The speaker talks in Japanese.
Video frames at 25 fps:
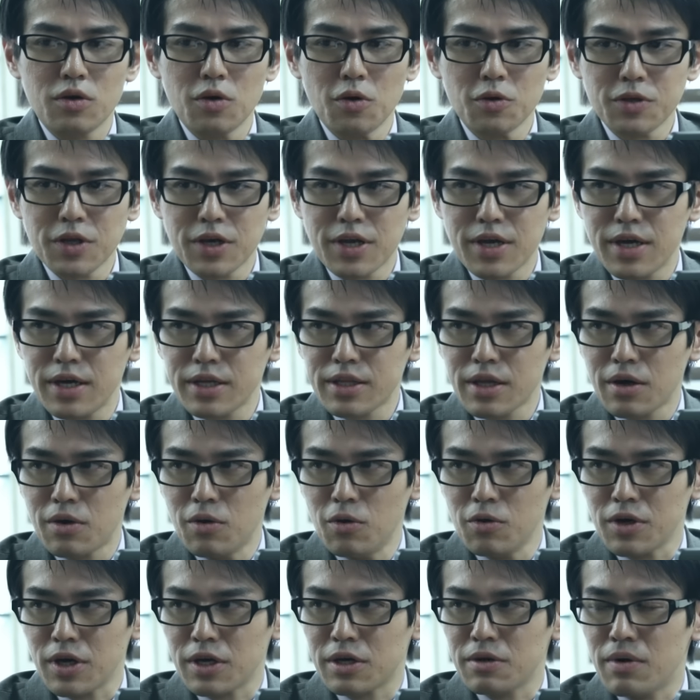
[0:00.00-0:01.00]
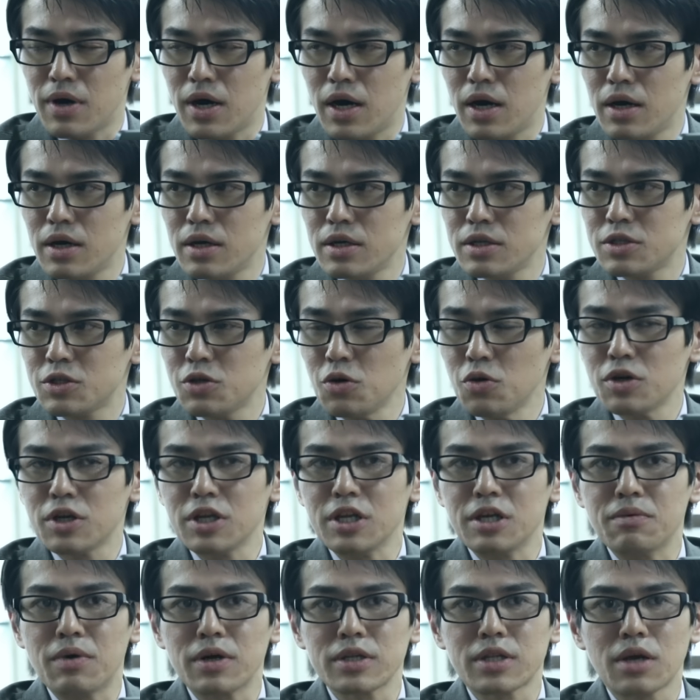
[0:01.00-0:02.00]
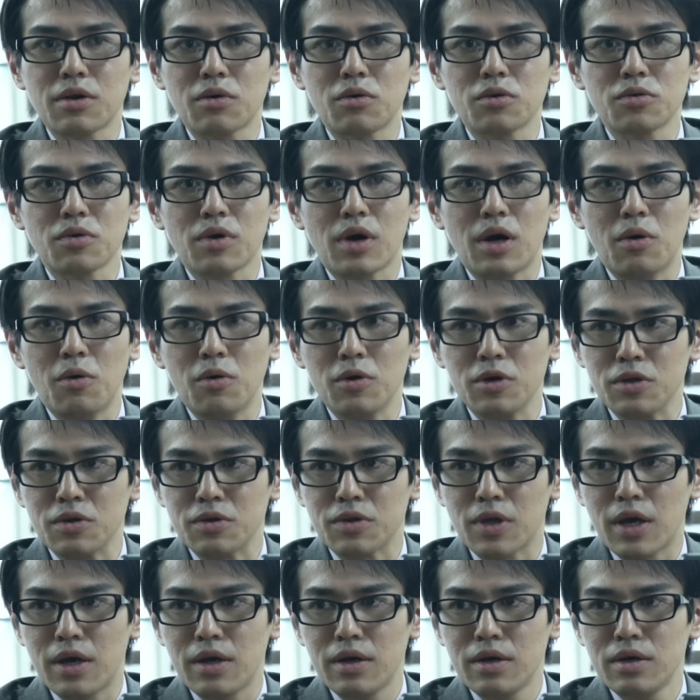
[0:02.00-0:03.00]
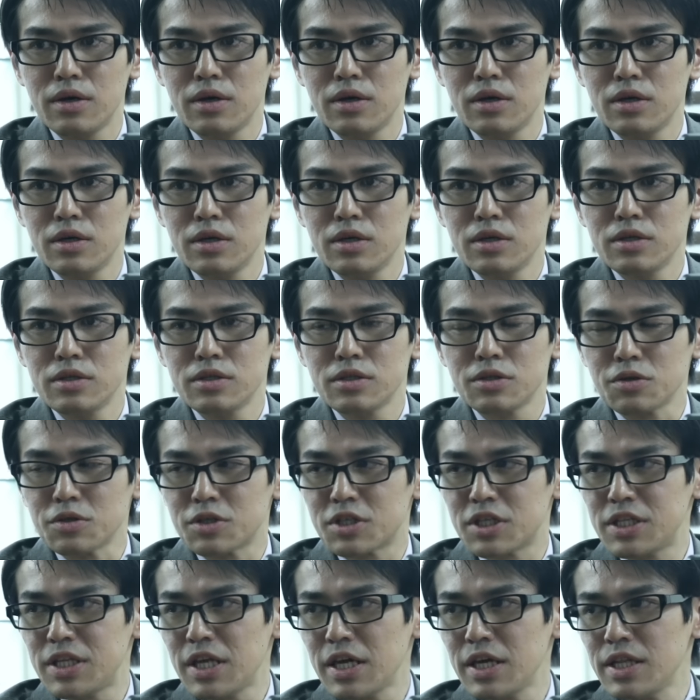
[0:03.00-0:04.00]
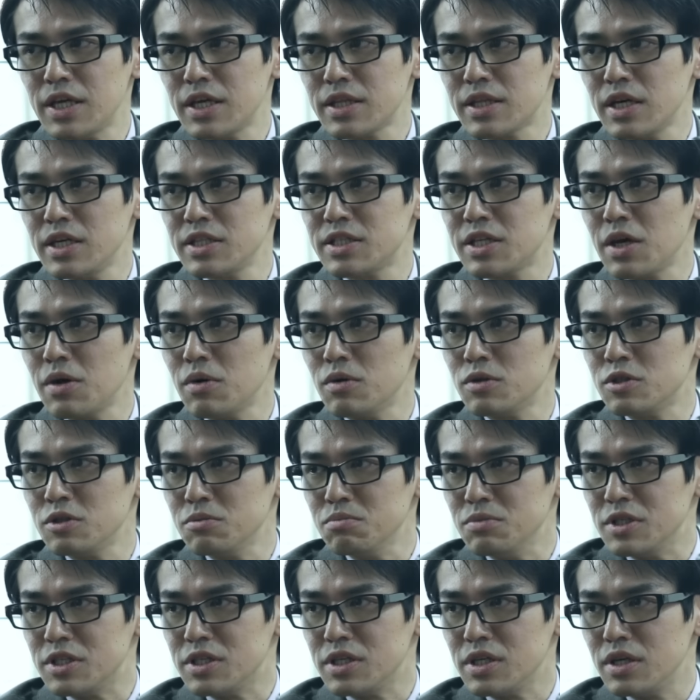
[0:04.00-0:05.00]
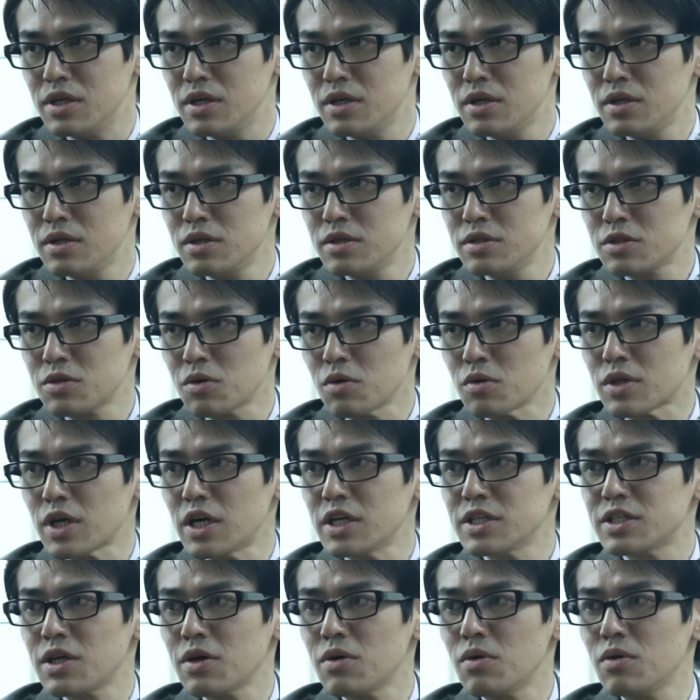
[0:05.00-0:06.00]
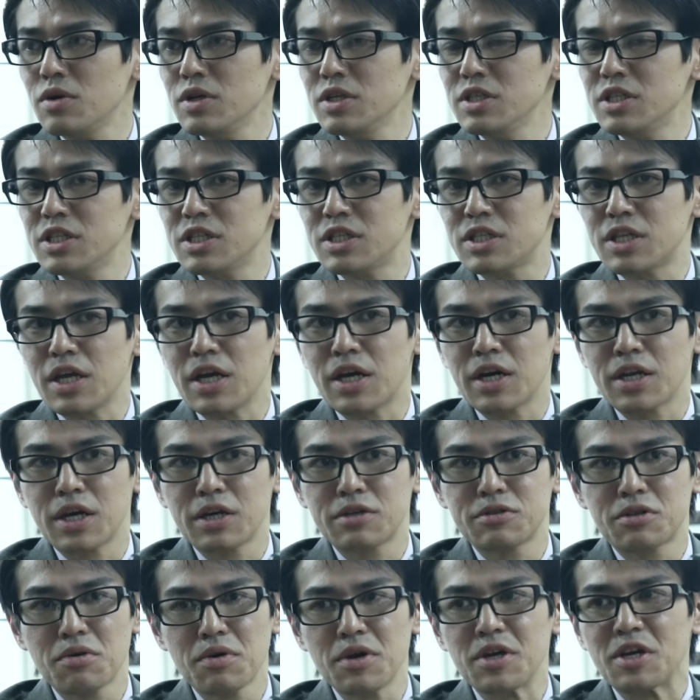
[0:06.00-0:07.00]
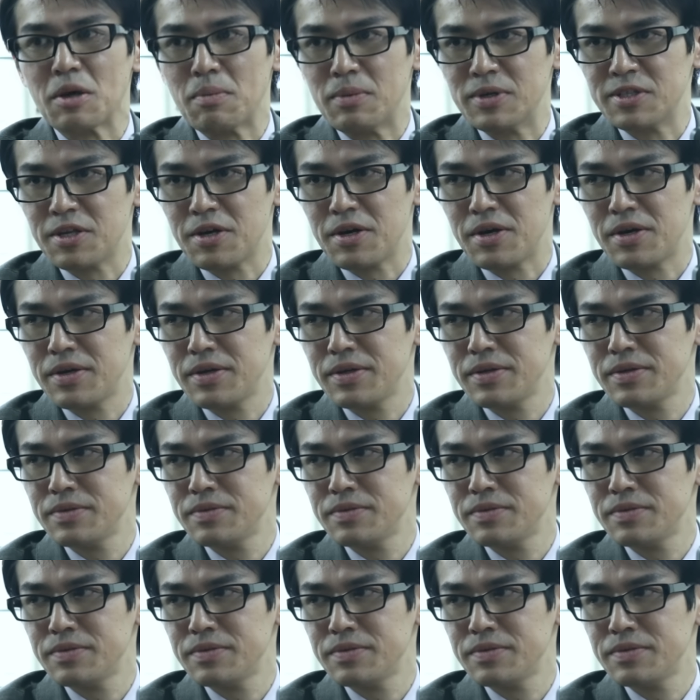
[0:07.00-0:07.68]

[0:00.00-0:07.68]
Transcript: 標的型攻撃は長期にわたることが多いので組織的な体制を準備しその体制を維持していかなくてはいけません